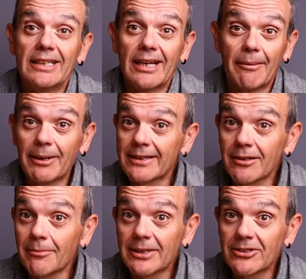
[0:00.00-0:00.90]
Y
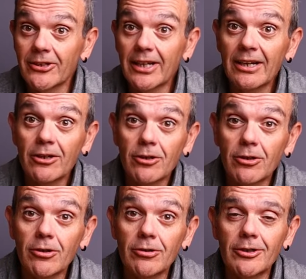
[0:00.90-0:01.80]
aparte con personas,
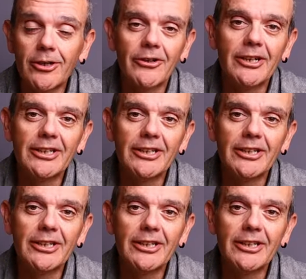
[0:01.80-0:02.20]
con los